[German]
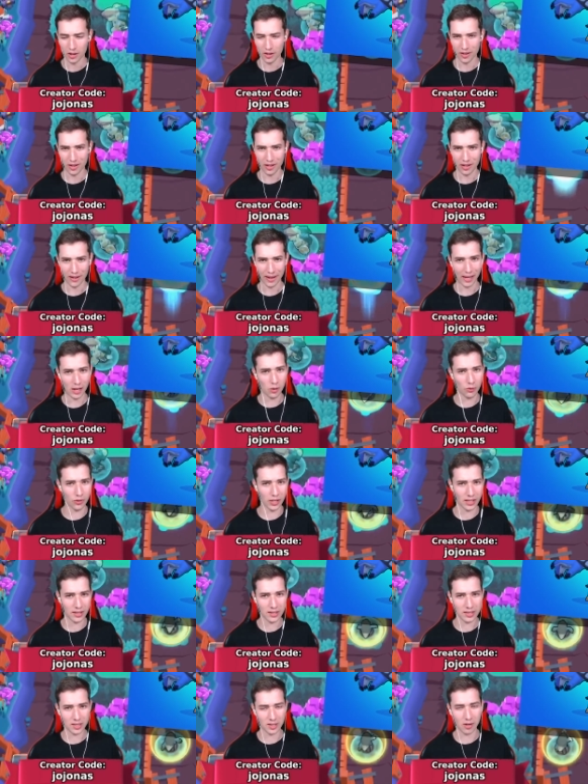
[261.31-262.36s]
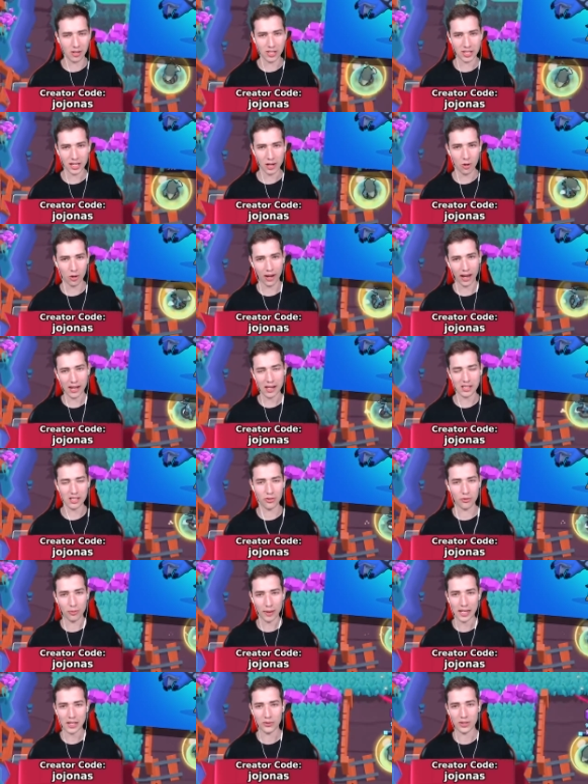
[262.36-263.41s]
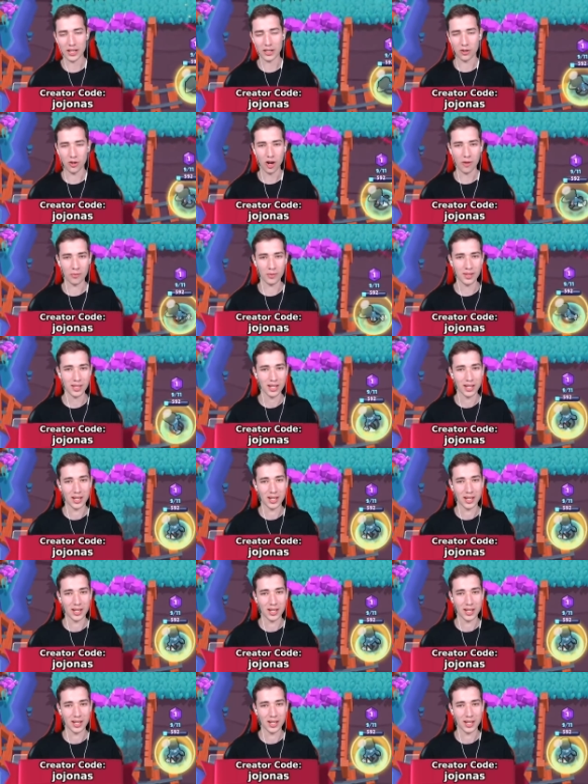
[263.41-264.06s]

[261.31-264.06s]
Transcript: Äh, Halloween sollte auch relativ bald wieder kommen,